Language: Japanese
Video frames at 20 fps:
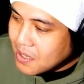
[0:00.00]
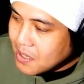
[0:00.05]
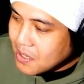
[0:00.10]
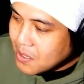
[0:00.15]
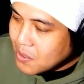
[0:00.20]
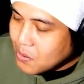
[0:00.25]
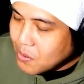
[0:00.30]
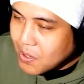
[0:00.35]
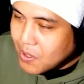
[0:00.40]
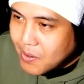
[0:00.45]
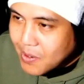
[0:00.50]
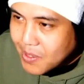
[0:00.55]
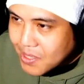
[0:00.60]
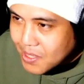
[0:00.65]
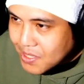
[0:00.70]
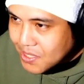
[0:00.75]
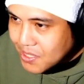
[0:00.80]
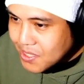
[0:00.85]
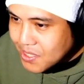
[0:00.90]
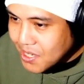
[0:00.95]
これは
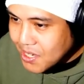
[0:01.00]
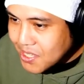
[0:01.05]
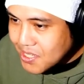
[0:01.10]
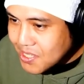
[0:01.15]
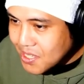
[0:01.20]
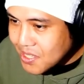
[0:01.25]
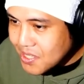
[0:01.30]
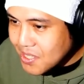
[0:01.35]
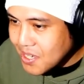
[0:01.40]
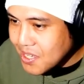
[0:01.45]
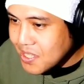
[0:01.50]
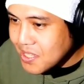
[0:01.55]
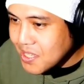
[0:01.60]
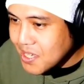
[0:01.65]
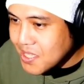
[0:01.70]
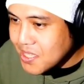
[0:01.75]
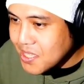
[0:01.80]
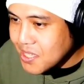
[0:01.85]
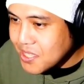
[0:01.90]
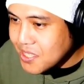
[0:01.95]
対戦体
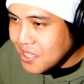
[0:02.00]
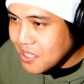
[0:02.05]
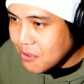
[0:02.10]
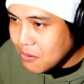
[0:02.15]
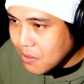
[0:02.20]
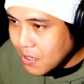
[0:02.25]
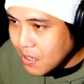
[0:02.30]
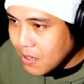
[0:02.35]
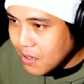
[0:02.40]
何だったのか